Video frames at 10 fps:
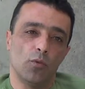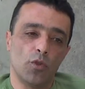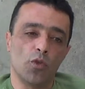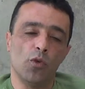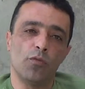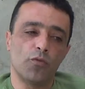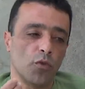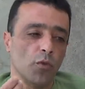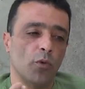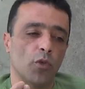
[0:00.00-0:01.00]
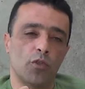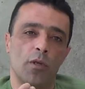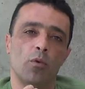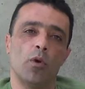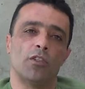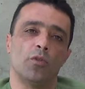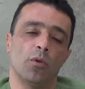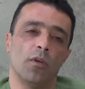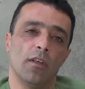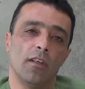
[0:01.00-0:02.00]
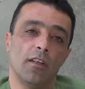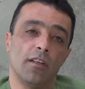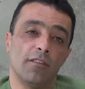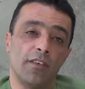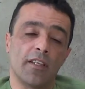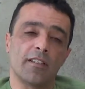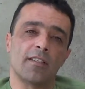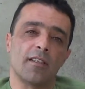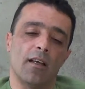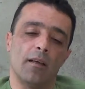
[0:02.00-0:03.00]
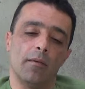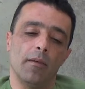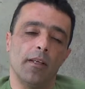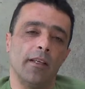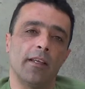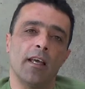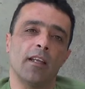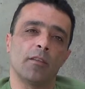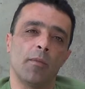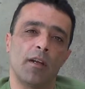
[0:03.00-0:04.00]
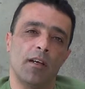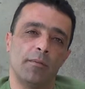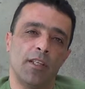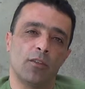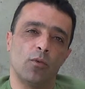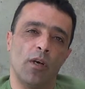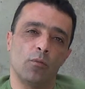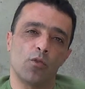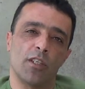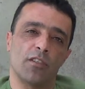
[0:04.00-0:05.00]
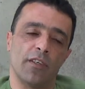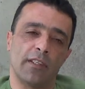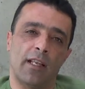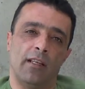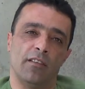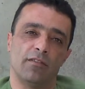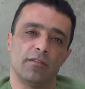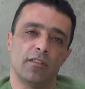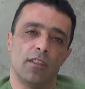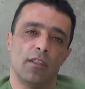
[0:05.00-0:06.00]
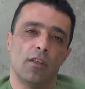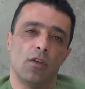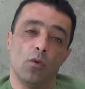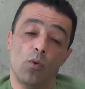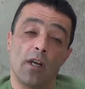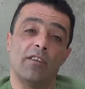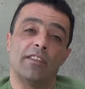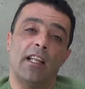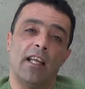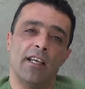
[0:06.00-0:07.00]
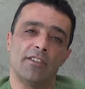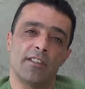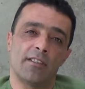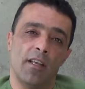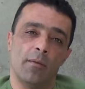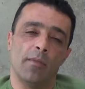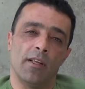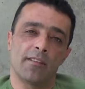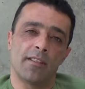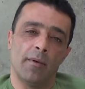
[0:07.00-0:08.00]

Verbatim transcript: ويشوف شو بوش اللي بواجهه في قصة إن كانت مرأة بدها تروح على المستشفى تخلف ووقفت على الحاجز الأمبلانس